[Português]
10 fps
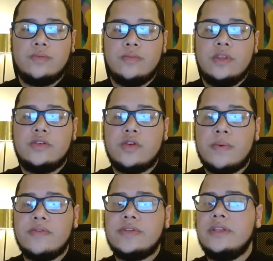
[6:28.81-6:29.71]
E só para
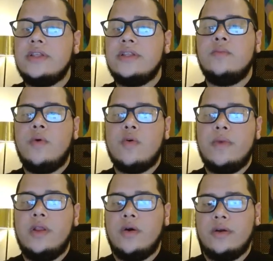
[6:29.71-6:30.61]
você entender um pouco
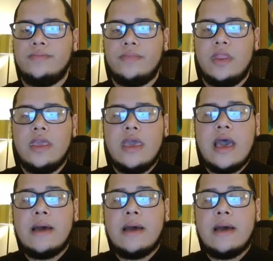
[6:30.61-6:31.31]
melhor, a